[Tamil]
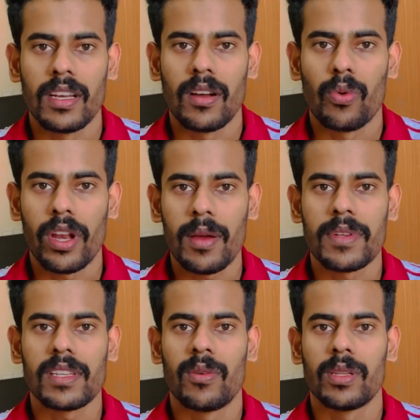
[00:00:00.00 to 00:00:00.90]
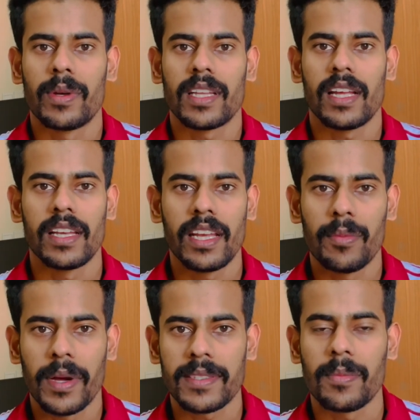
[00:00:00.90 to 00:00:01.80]
ஒரே மசில் வந்து பார்த்தீங்கன்னா
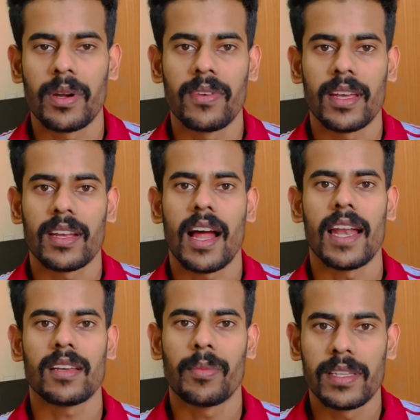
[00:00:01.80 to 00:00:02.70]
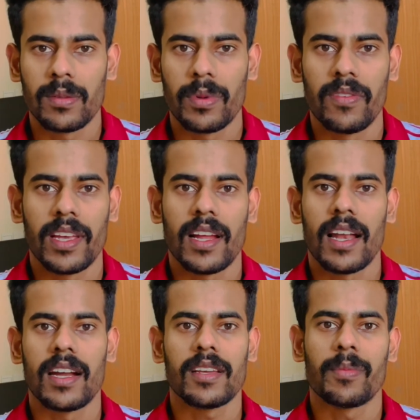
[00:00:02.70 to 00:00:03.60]
இன்றைக்கும் பைசப் பண்ணுவீங்க நாளைக்கும் பைசப் பண்ணுவீங்க
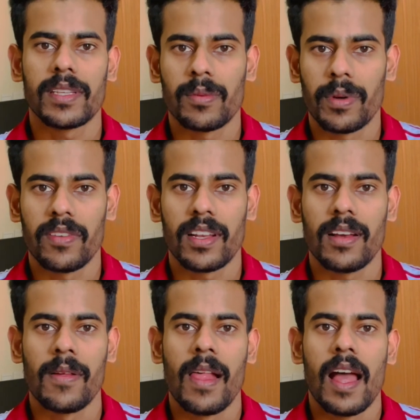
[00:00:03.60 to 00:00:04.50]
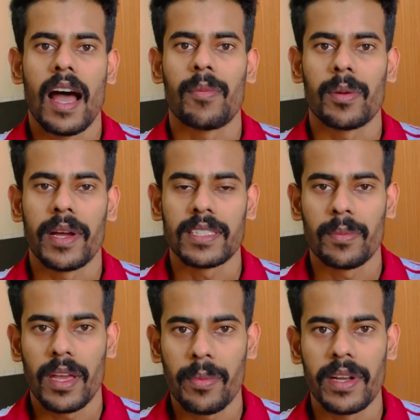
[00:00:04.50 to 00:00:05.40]
நாளானிக்கும் பைசப் பண்ணுவீங்கன்னா அப்படி
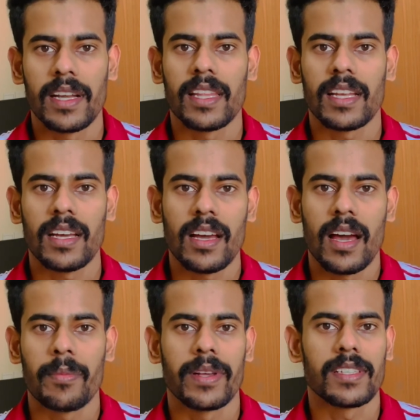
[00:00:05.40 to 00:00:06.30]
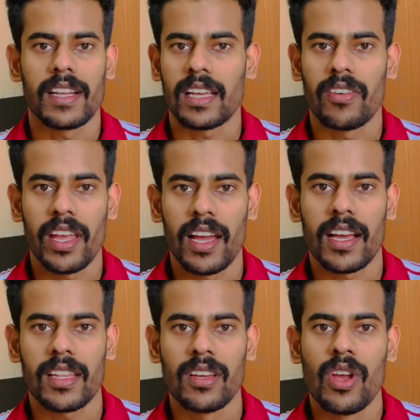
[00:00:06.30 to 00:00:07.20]
பைசப்பே பண்ணிட்டு இருந்தீங்கன்னா மசில் ரெக்கவரி
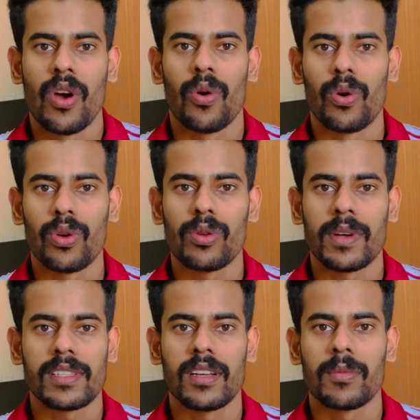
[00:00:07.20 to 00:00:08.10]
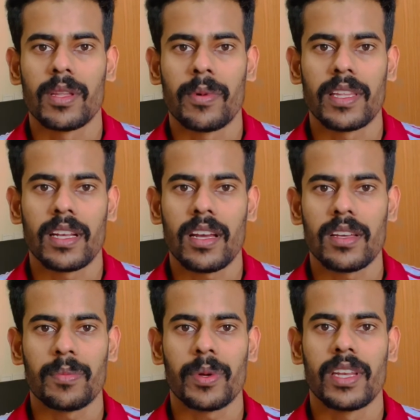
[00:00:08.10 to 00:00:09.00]
ஆகாது ஒரு ஒரு மசிலுக்கும் வந்து பார்த்தீங்கன்னா
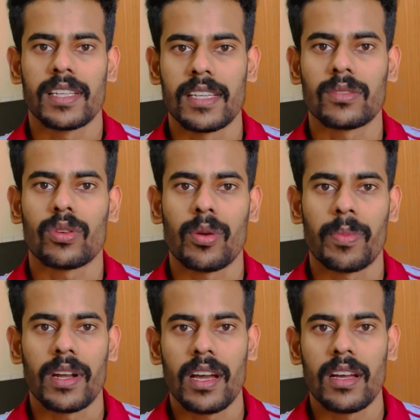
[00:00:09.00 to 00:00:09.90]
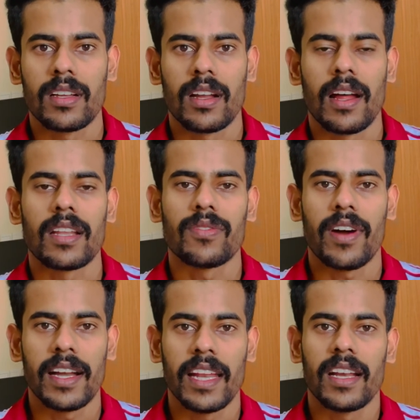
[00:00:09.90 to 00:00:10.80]
இப்போ இன்றைக்கி செஸ்ட் ஒர்க் அவுட் பண்ணால் அடுத்து
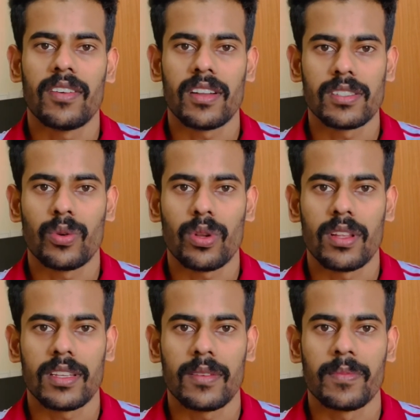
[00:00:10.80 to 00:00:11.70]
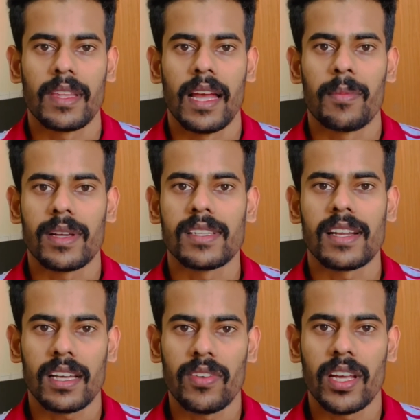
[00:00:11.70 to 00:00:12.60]
ஃபார்ட்டி எயிட் ஹவர் ரெஸ்ட் கொடுக்கணும் அதுக்கு மசில்
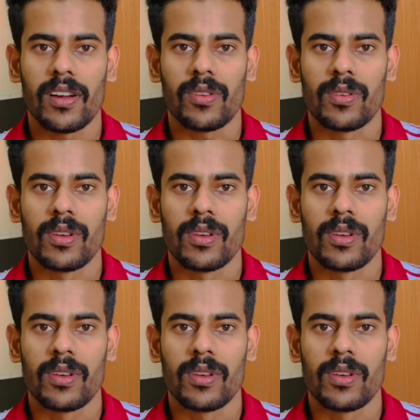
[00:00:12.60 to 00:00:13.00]
ரிக்கவரி ஆகும்